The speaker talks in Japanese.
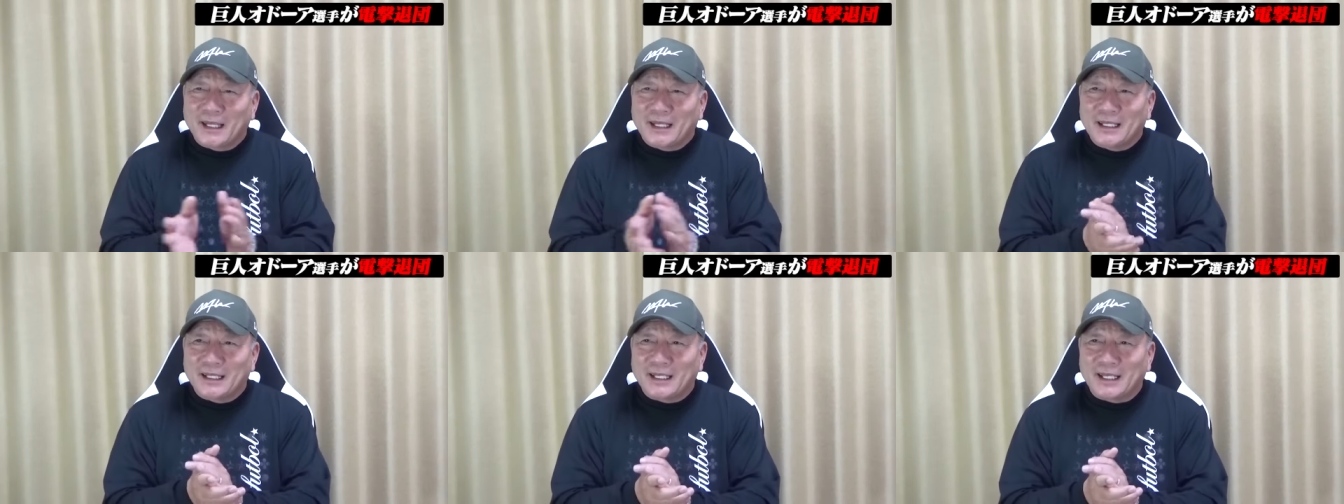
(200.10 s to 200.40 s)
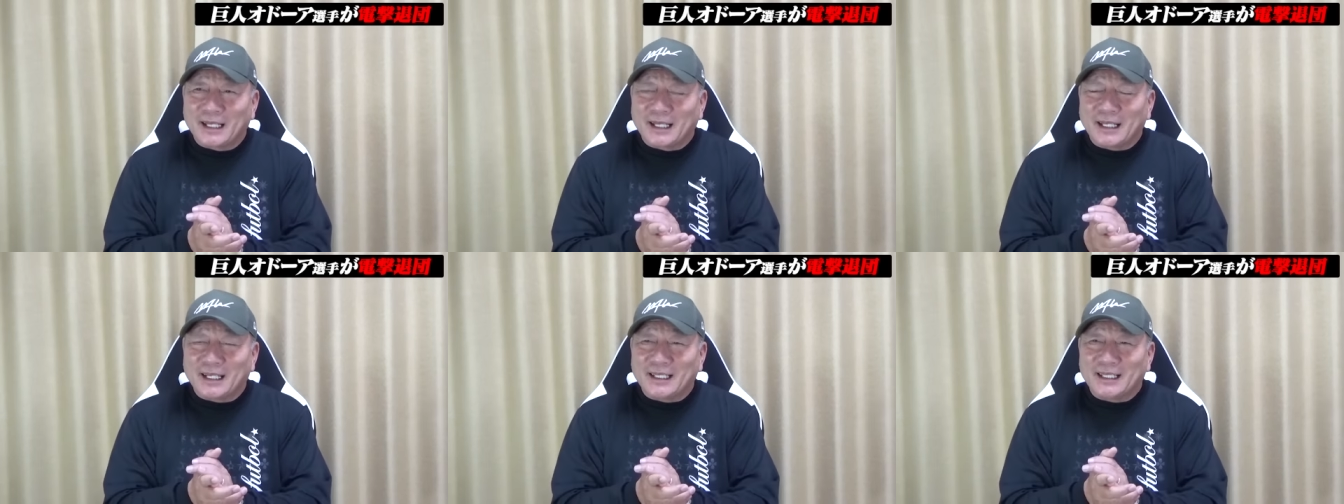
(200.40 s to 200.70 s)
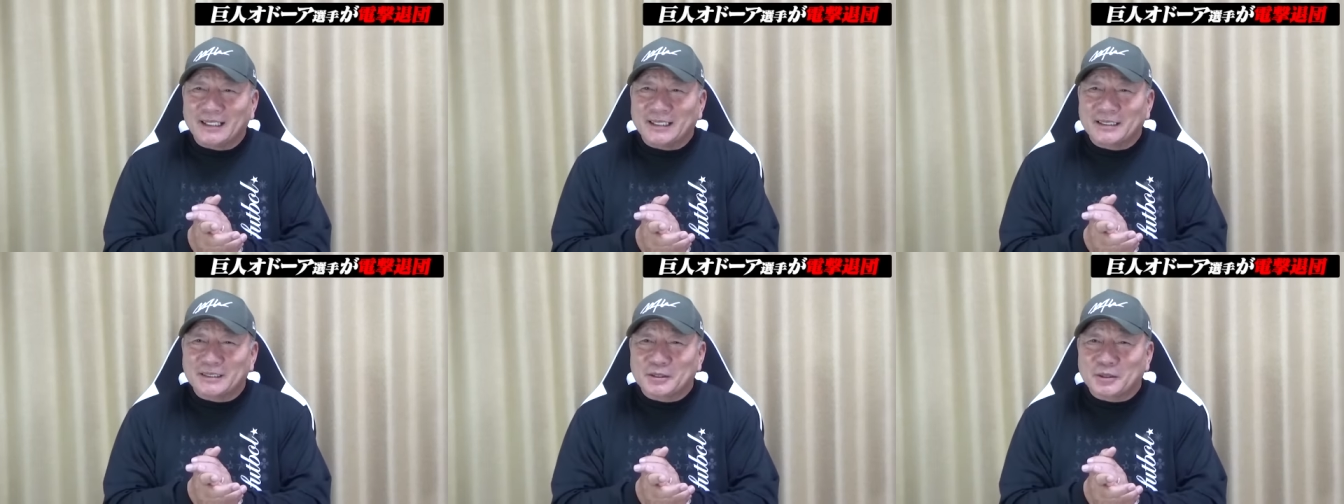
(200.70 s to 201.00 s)

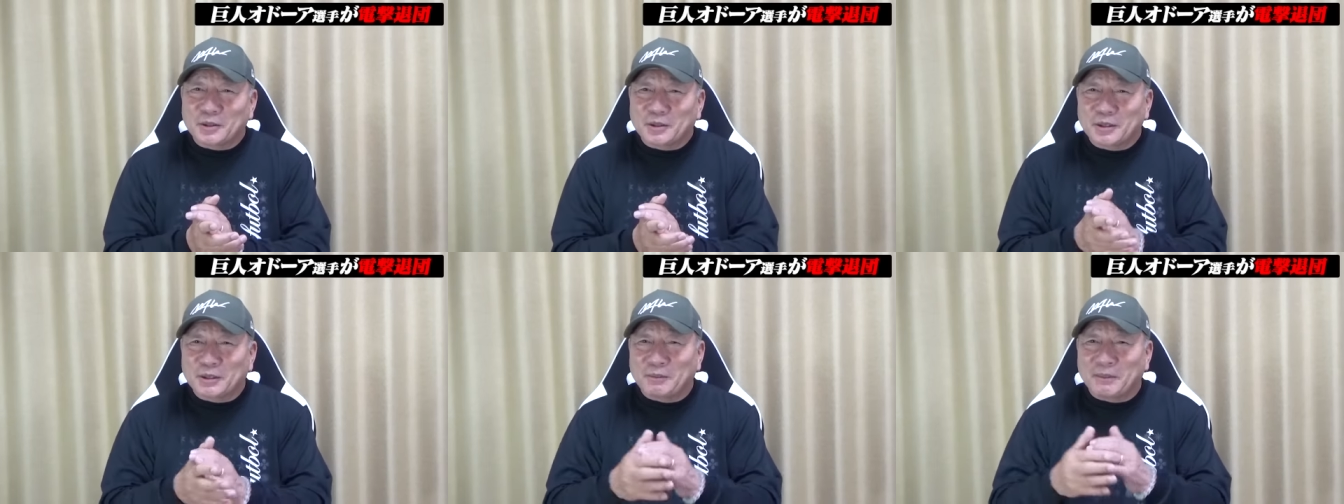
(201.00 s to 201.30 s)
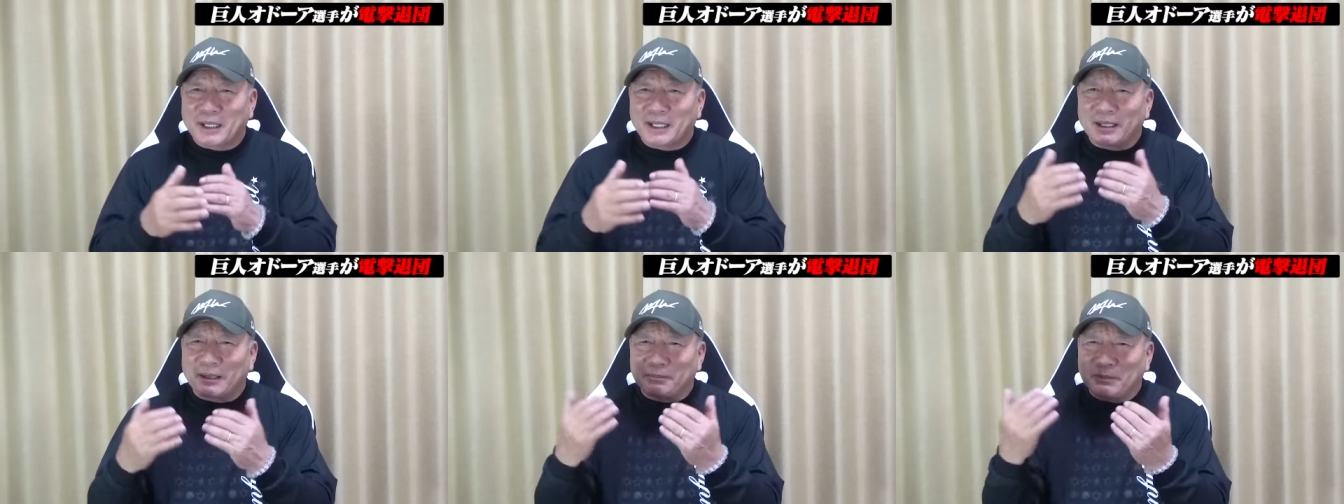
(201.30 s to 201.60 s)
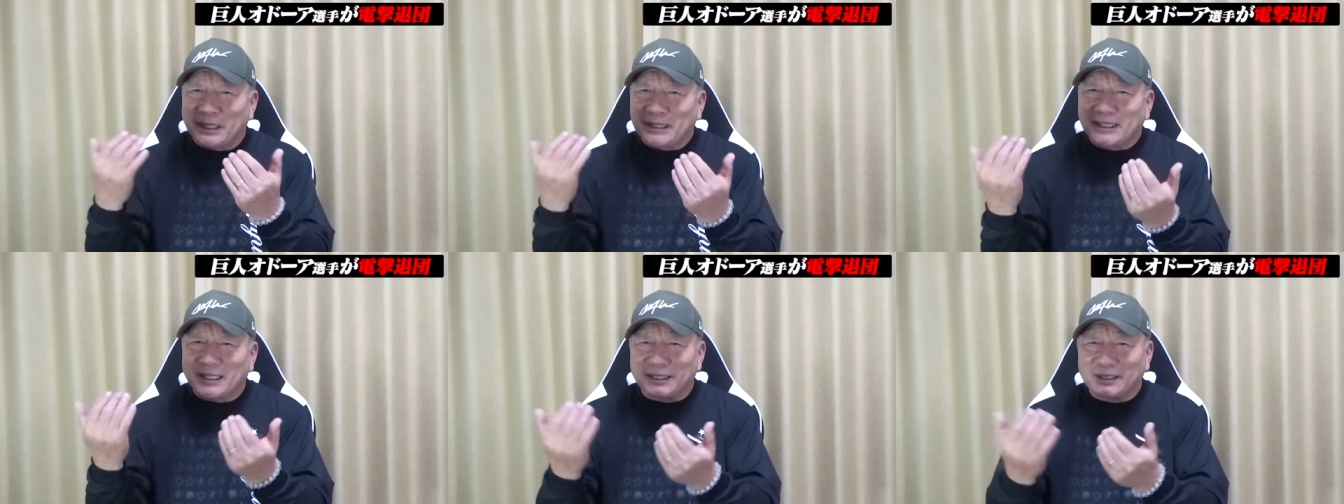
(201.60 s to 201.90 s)
えー、それとまあ
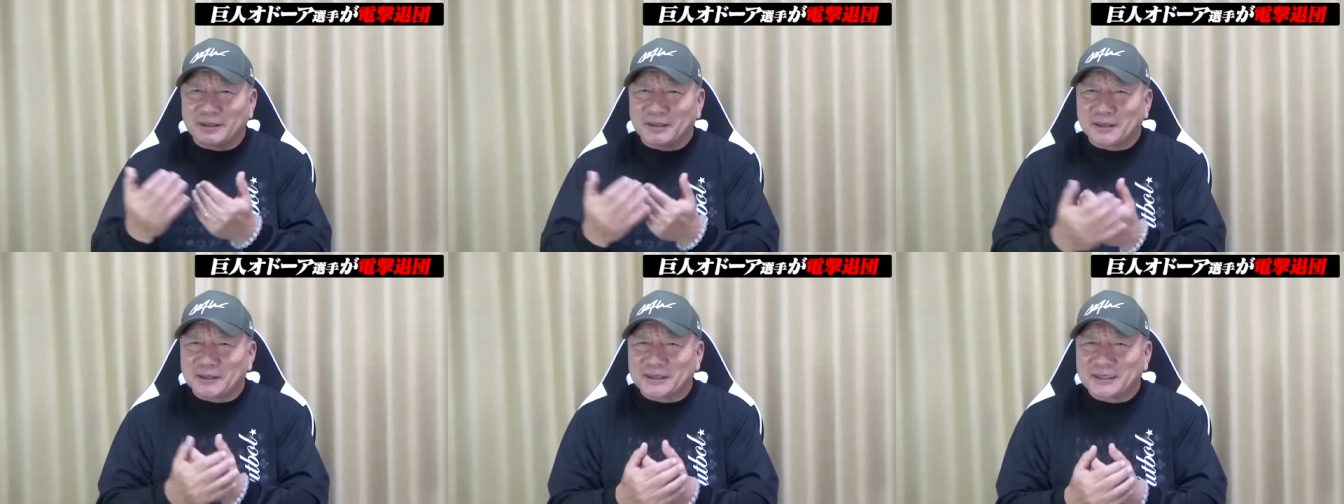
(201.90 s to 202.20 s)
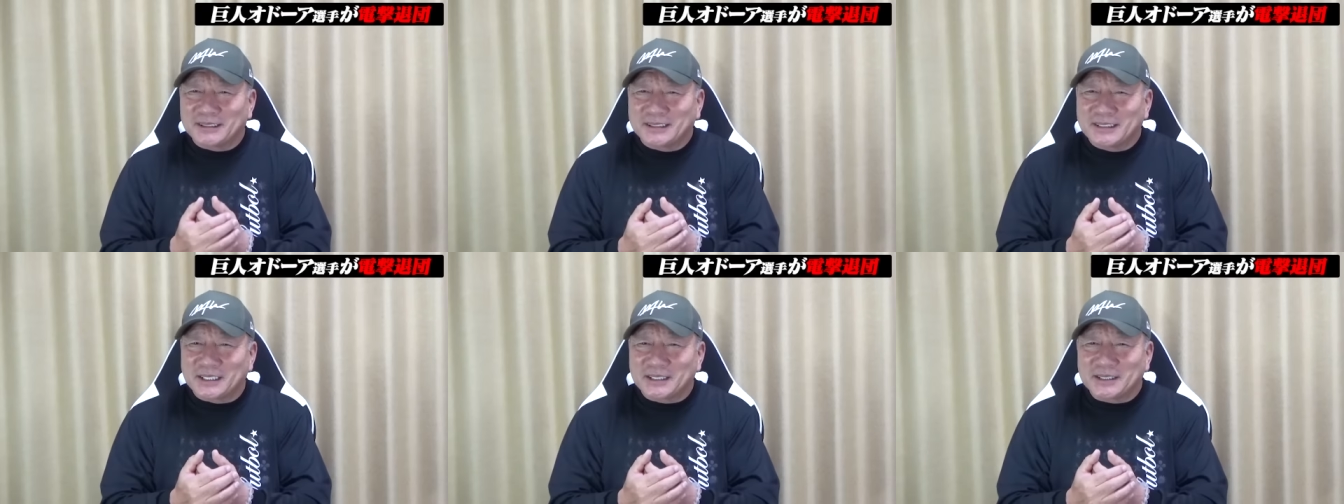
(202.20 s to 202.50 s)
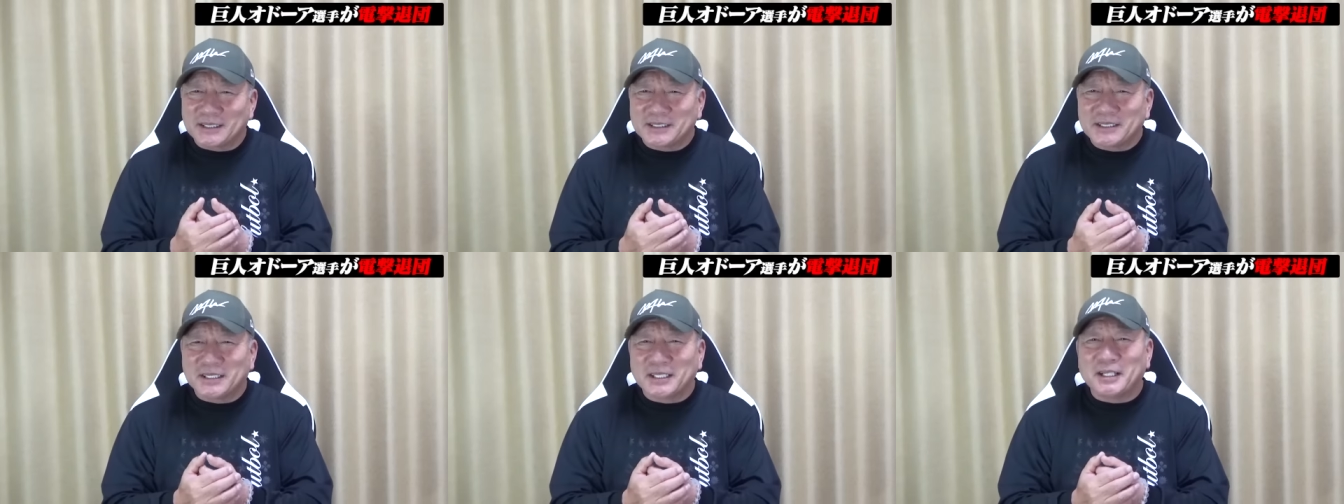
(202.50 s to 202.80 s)
また全
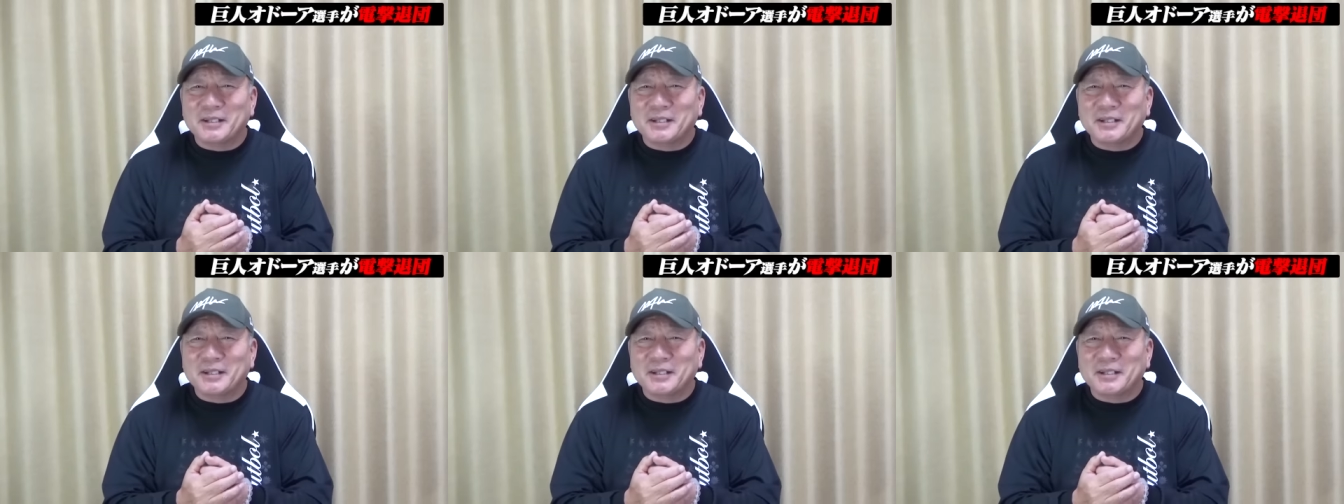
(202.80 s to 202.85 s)
然